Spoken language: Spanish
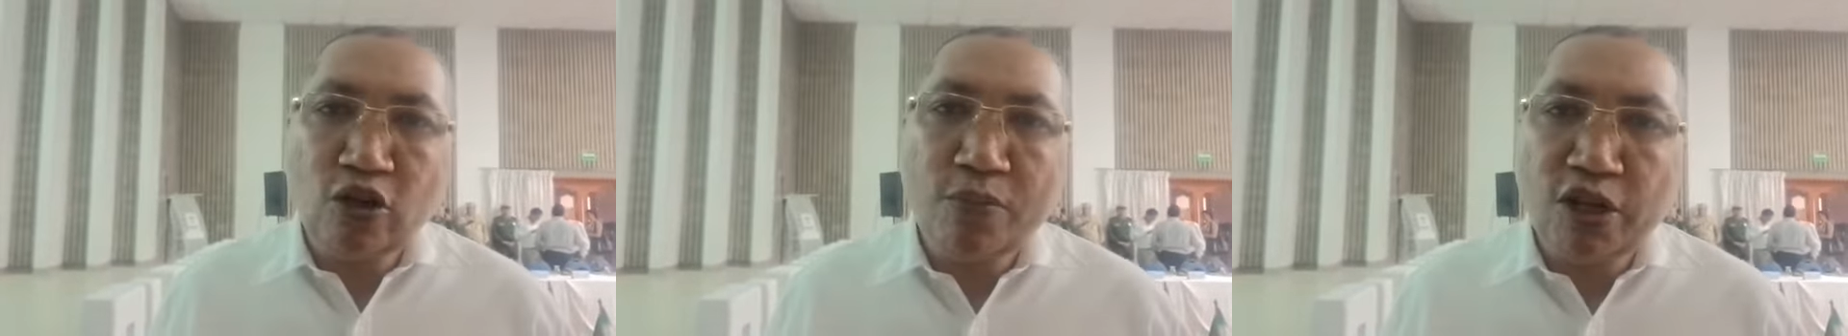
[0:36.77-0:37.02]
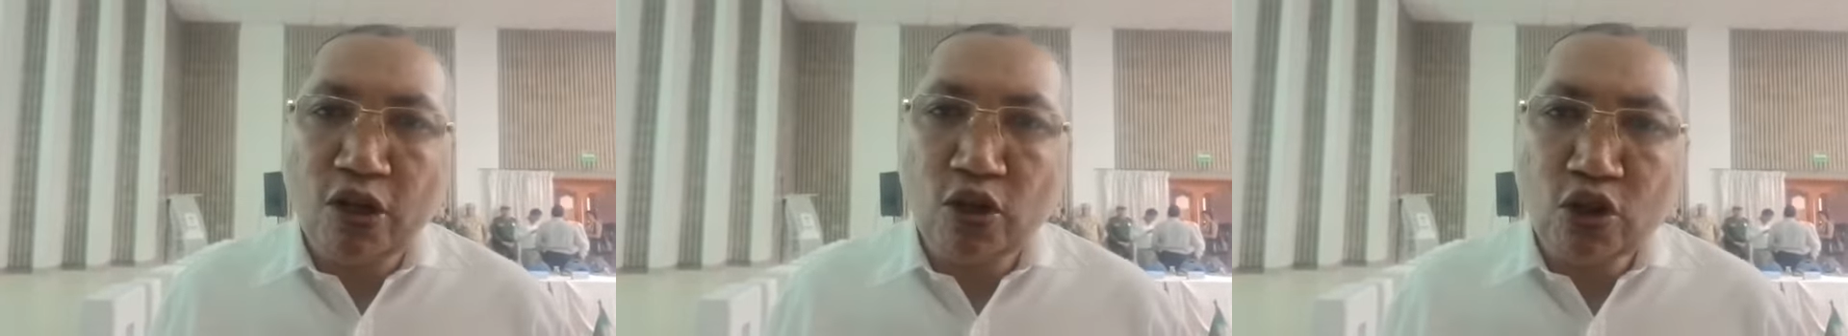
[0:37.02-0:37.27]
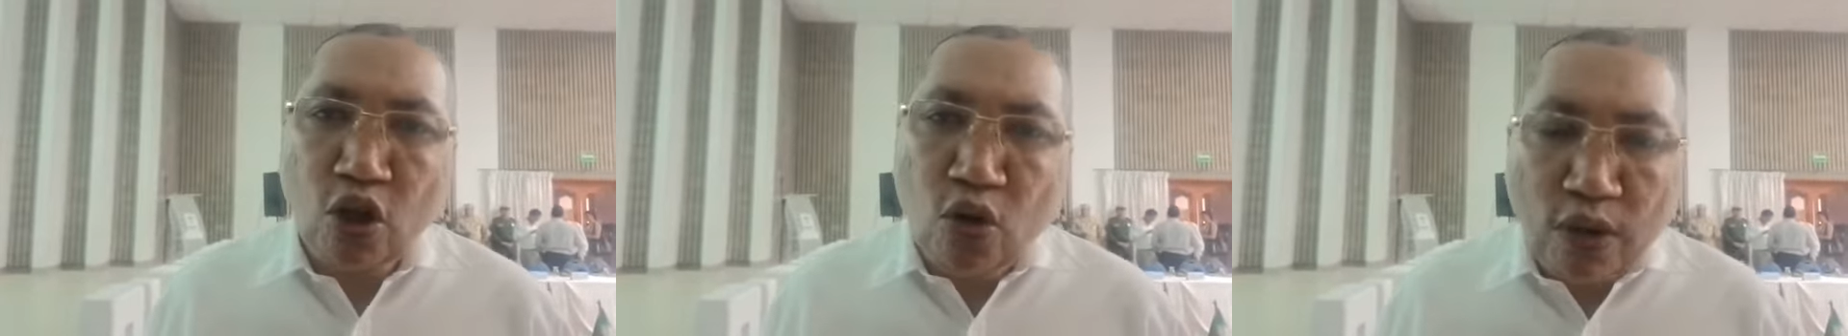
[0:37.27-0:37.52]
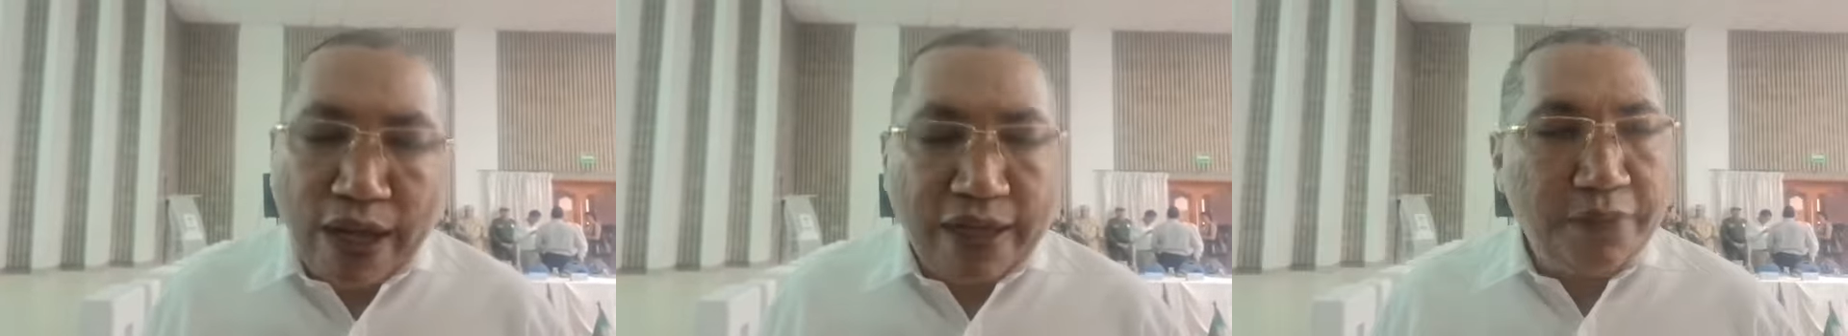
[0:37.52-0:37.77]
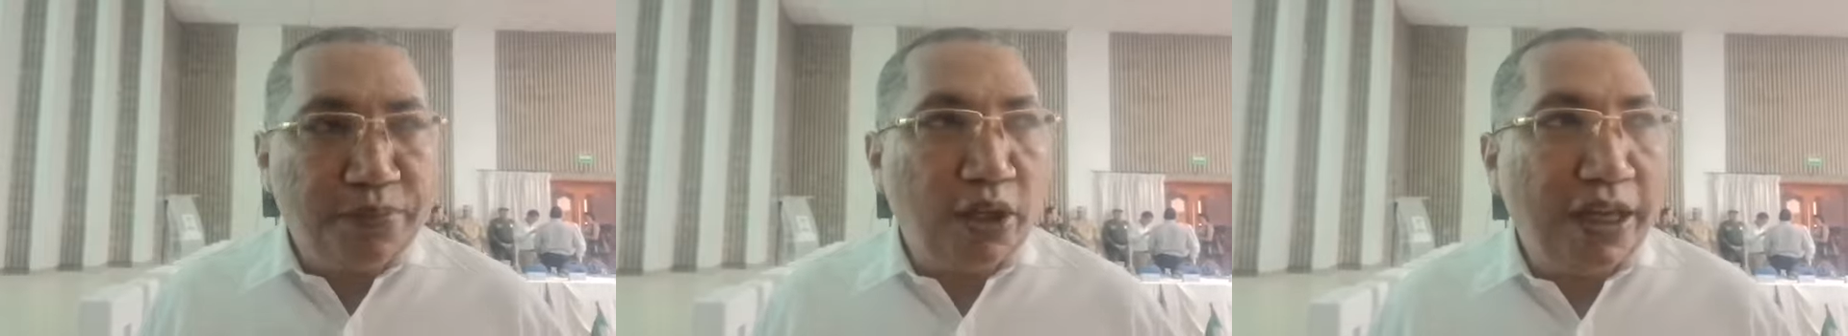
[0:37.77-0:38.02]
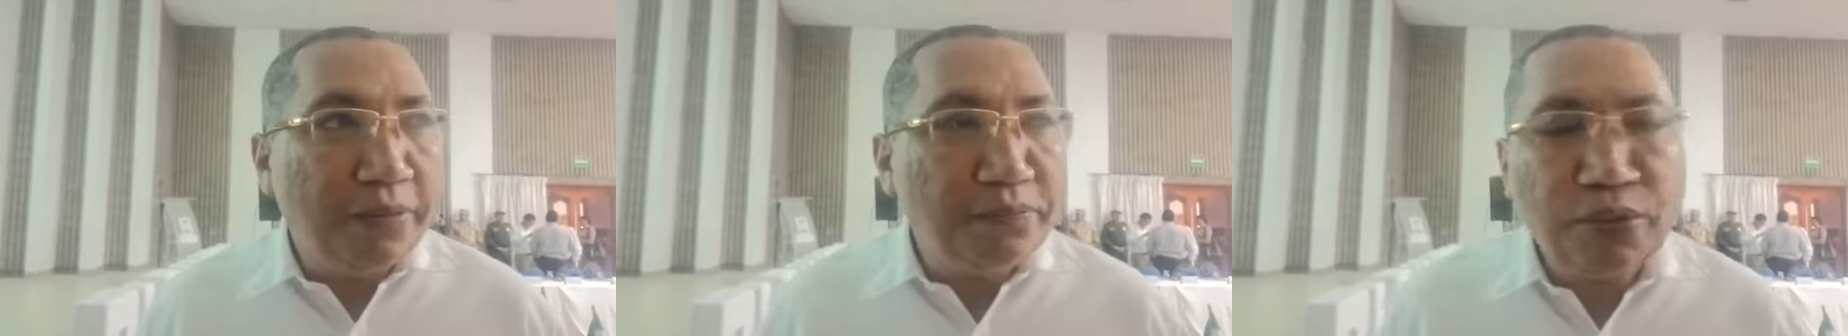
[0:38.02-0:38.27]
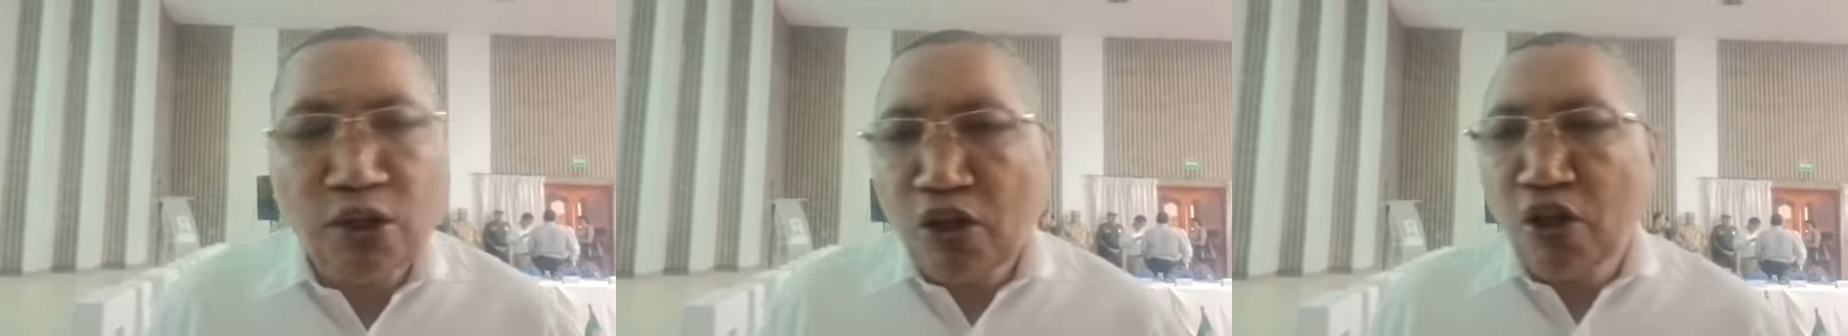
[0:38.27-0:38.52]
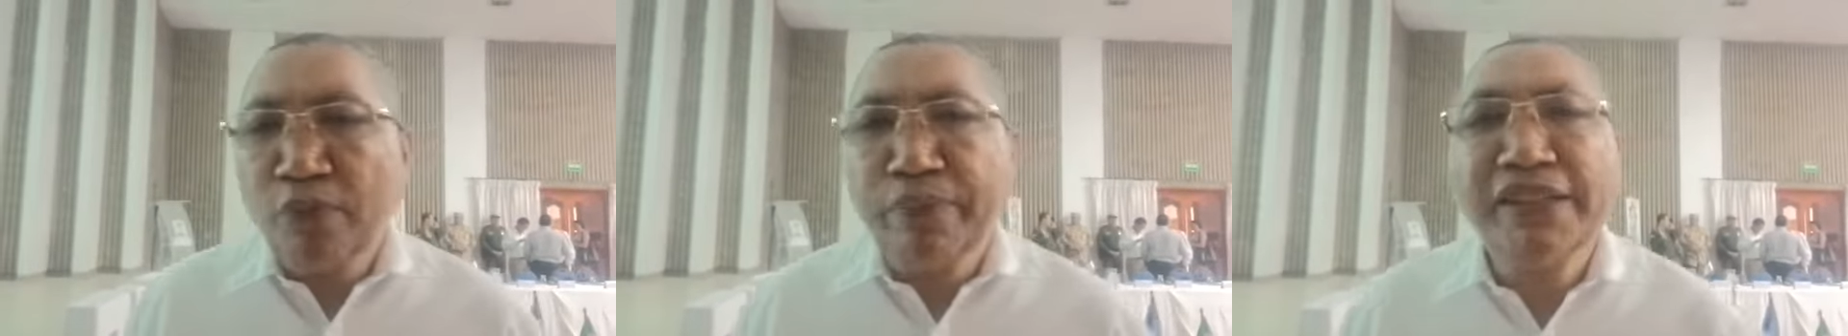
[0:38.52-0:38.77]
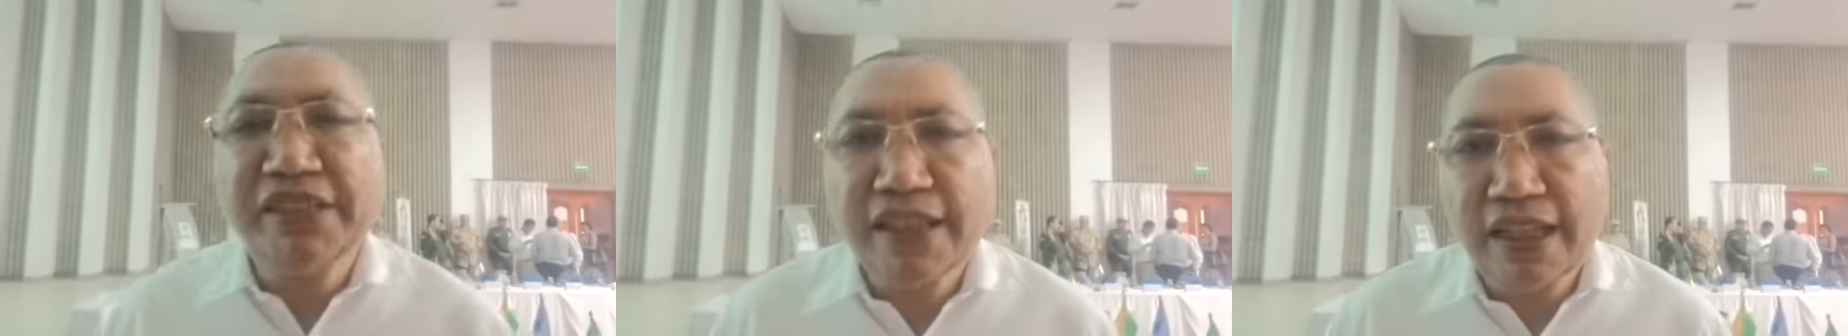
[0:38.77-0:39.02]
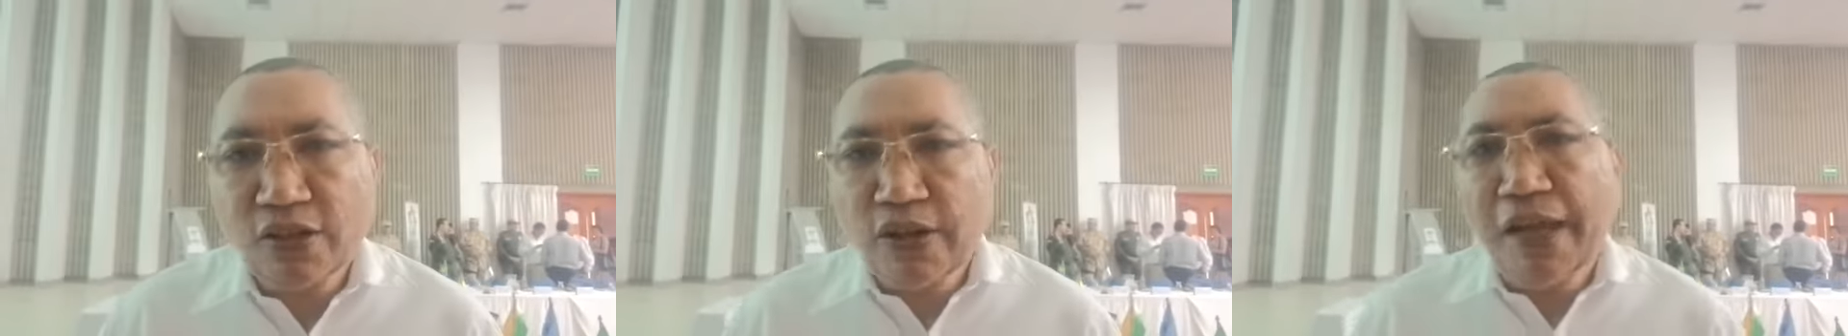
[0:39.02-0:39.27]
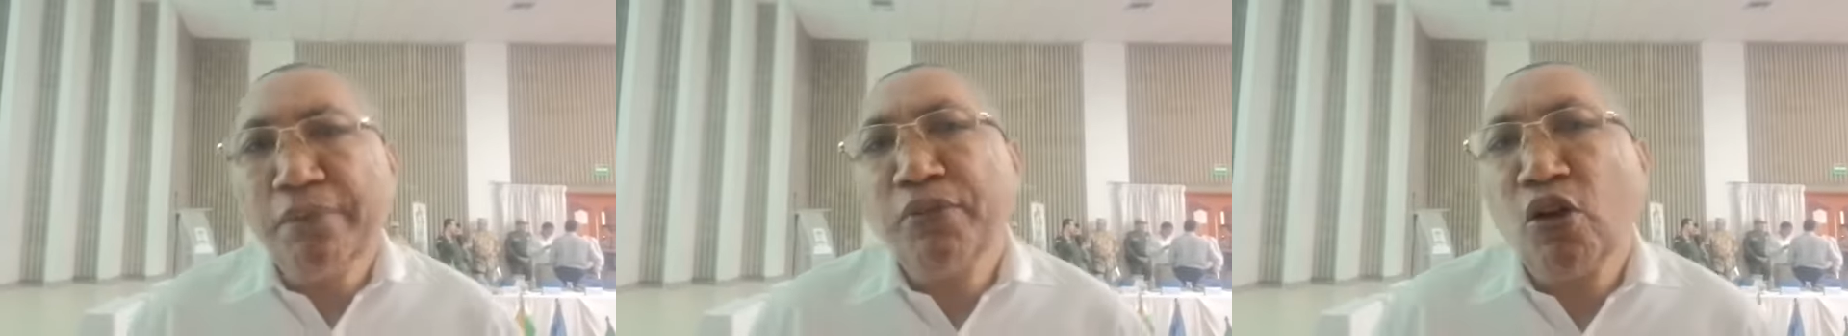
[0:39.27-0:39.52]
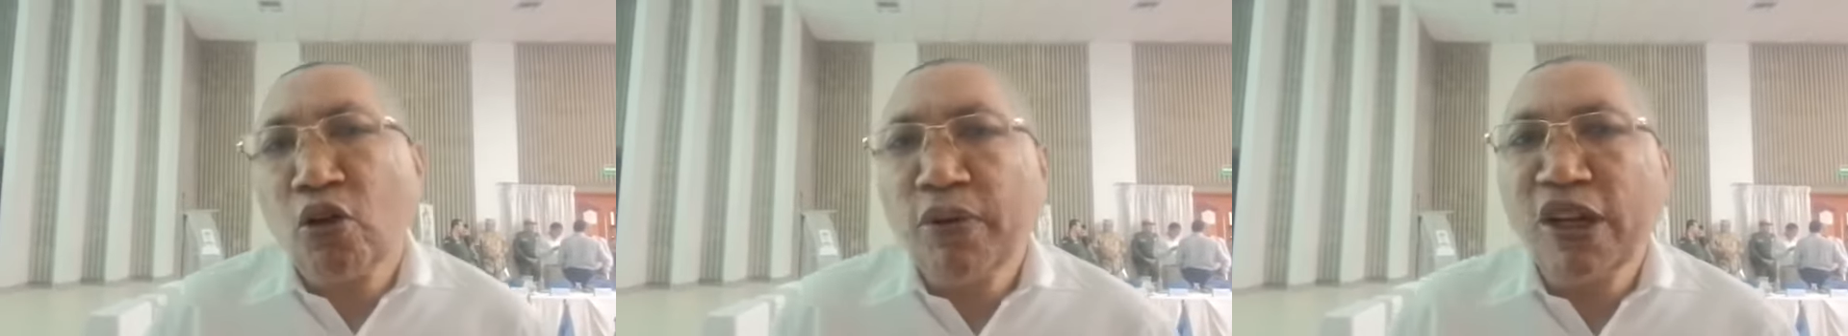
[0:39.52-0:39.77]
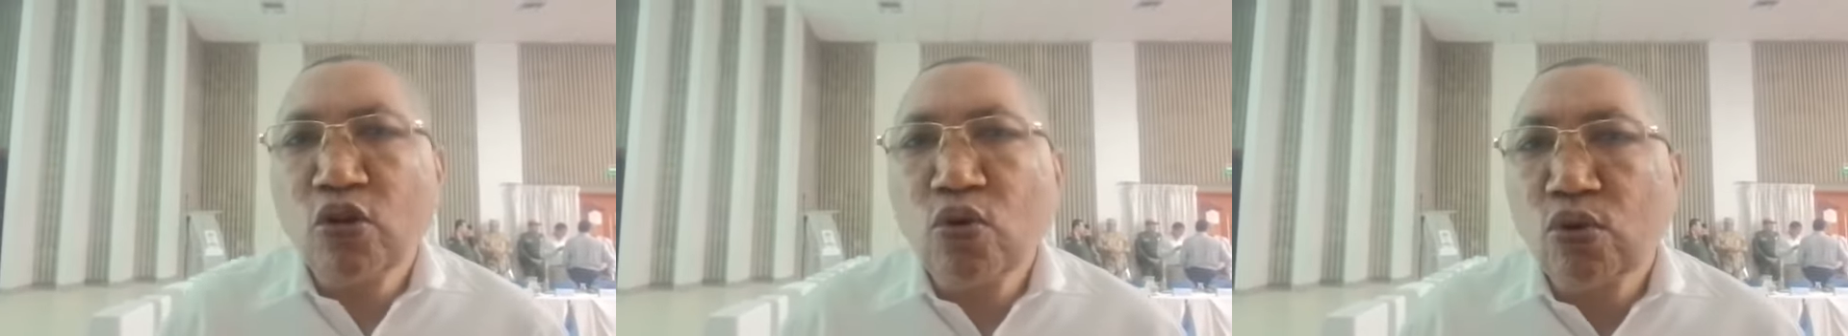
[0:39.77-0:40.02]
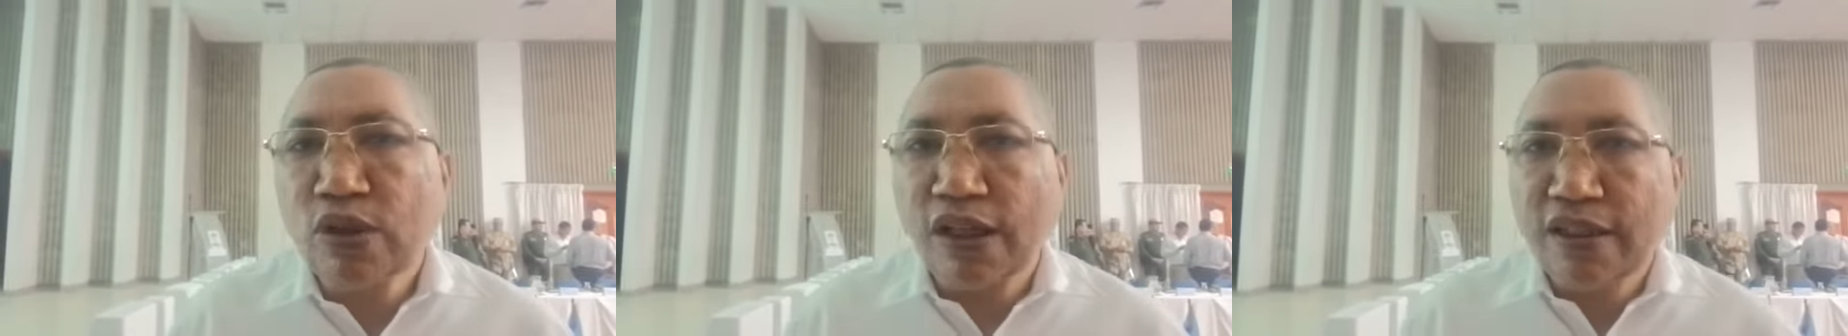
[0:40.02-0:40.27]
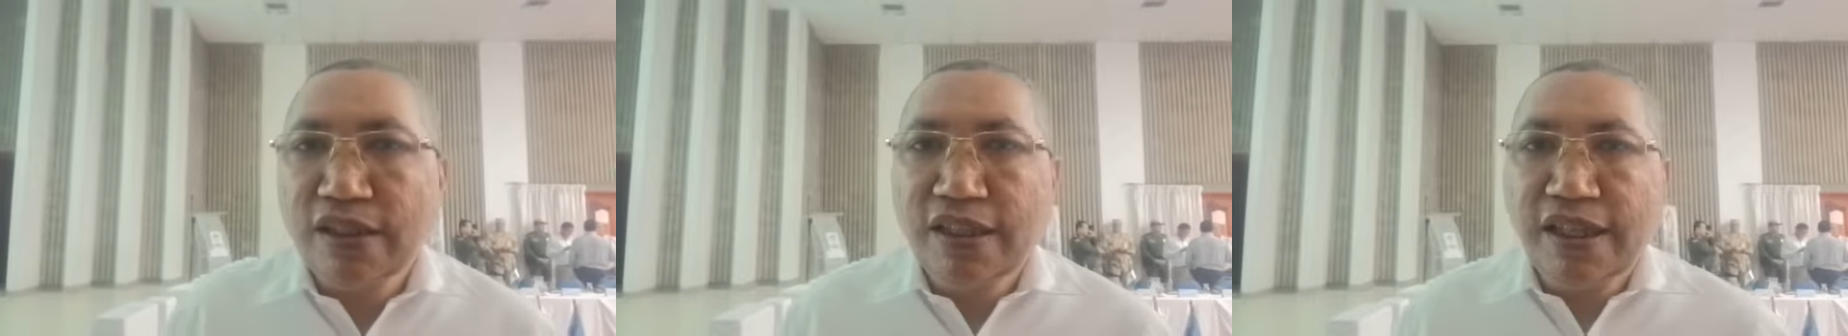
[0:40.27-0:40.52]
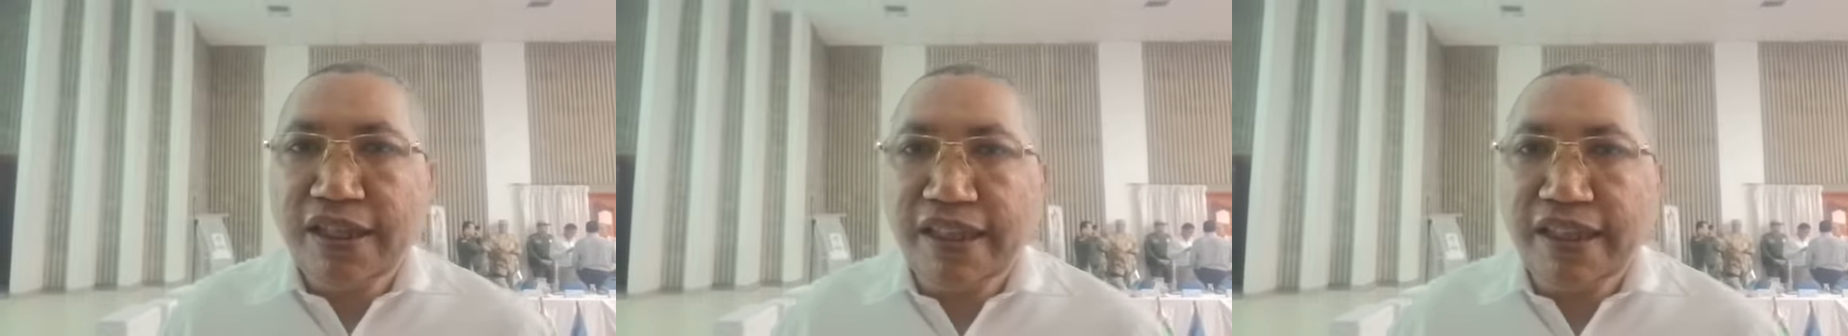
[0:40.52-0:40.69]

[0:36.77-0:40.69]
No es como en otros lugares, por ejemplo, para citarte un ejemplo, como en Cúcuta,